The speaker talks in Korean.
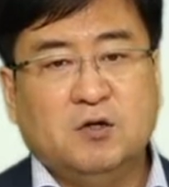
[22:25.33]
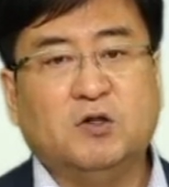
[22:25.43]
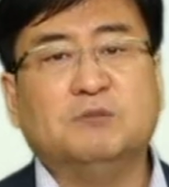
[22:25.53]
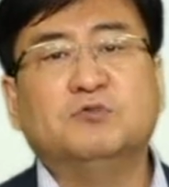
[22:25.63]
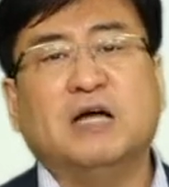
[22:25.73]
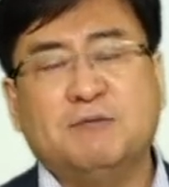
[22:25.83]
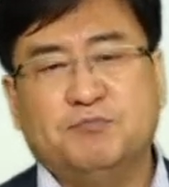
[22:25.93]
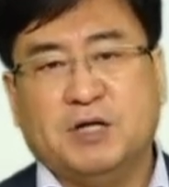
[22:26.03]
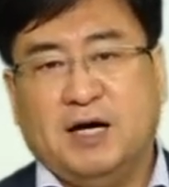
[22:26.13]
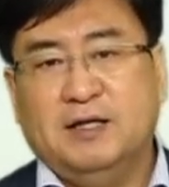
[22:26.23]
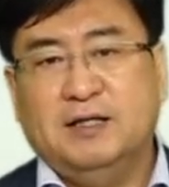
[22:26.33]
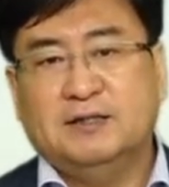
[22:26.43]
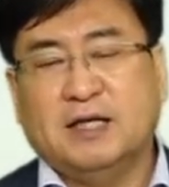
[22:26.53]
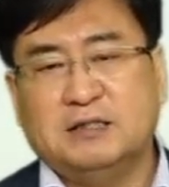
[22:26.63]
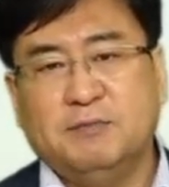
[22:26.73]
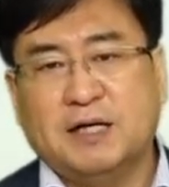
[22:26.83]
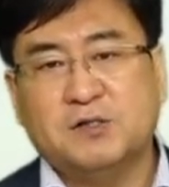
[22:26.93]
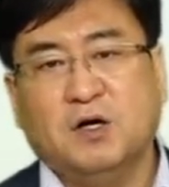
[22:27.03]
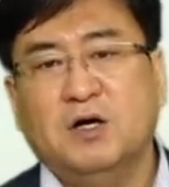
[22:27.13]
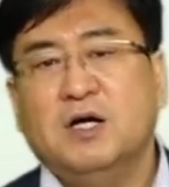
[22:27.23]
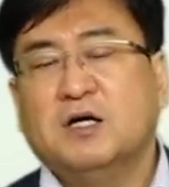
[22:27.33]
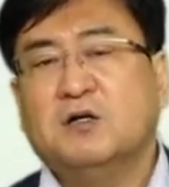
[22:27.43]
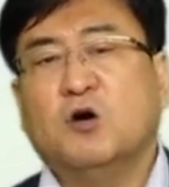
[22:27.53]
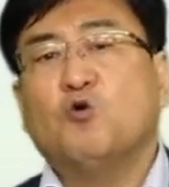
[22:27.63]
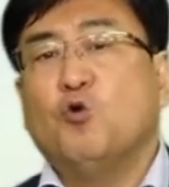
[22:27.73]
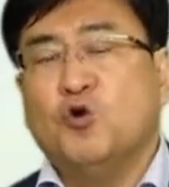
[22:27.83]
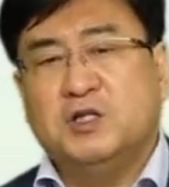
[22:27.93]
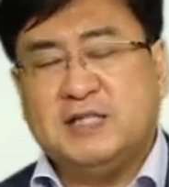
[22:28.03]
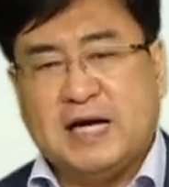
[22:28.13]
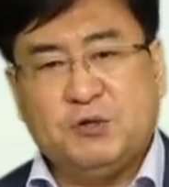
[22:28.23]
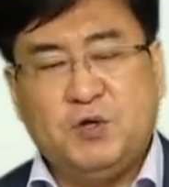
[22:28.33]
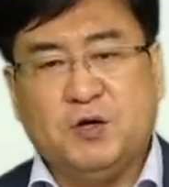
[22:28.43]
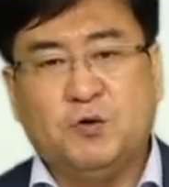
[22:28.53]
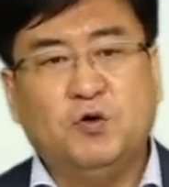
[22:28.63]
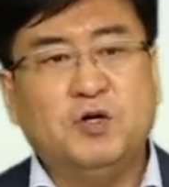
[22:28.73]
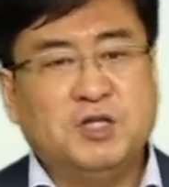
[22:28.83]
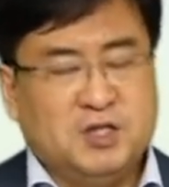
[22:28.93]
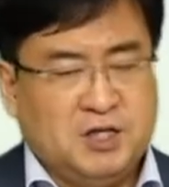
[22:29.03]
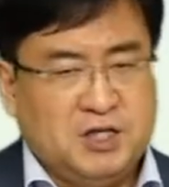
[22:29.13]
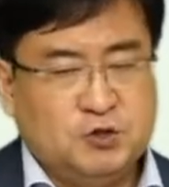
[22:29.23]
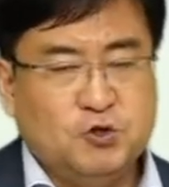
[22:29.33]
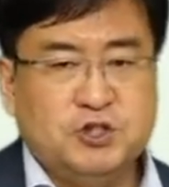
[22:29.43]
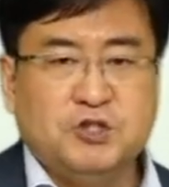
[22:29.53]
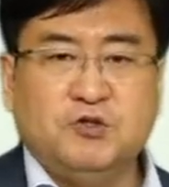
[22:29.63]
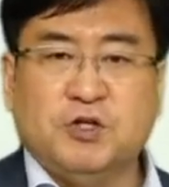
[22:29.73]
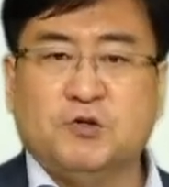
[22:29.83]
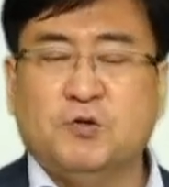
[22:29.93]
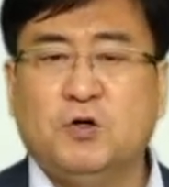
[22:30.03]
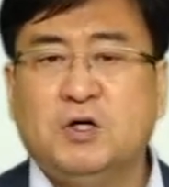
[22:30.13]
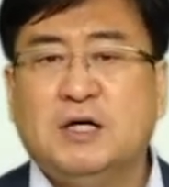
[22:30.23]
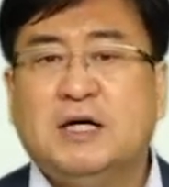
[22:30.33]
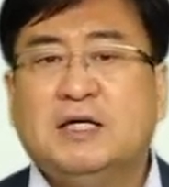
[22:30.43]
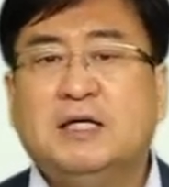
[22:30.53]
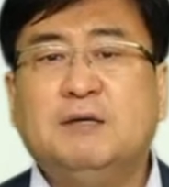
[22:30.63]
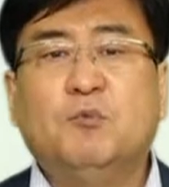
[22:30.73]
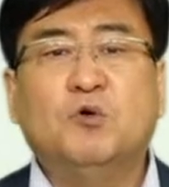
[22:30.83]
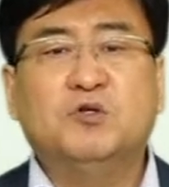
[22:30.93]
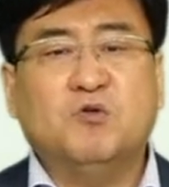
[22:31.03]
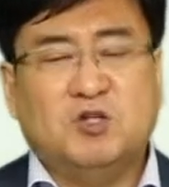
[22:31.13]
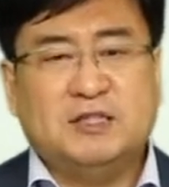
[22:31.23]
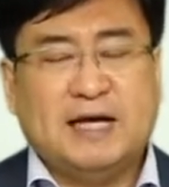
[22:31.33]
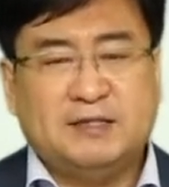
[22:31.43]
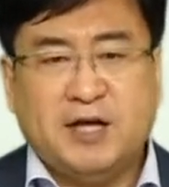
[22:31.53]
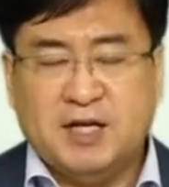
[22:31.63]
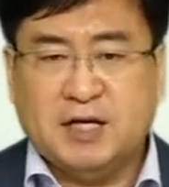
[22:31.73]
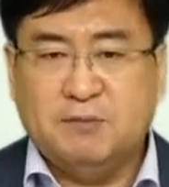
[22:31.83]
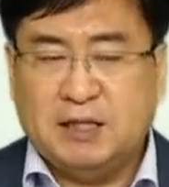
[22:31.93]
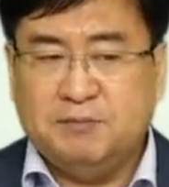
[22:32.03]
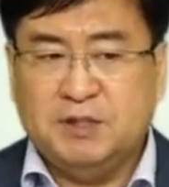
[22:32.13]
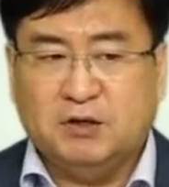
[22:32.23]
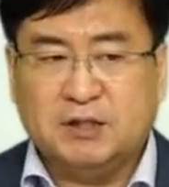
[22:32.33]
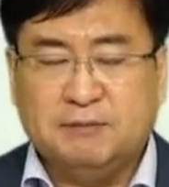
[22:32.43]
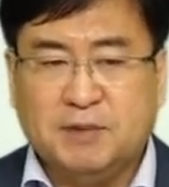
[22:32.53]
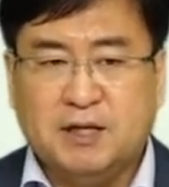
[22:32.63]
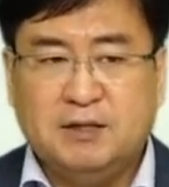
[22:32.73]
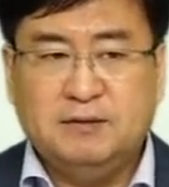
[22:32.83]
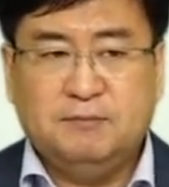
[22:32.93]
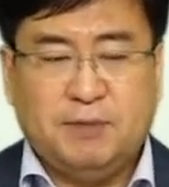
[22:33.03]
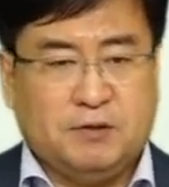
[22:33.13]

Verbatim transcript: 거기다 문화 인프라, 다시 말해서 그런 공연장도 있고 그런 기술진도 있고 이 모든 것이 다 되니까 말입니다. 어떻게 합니까?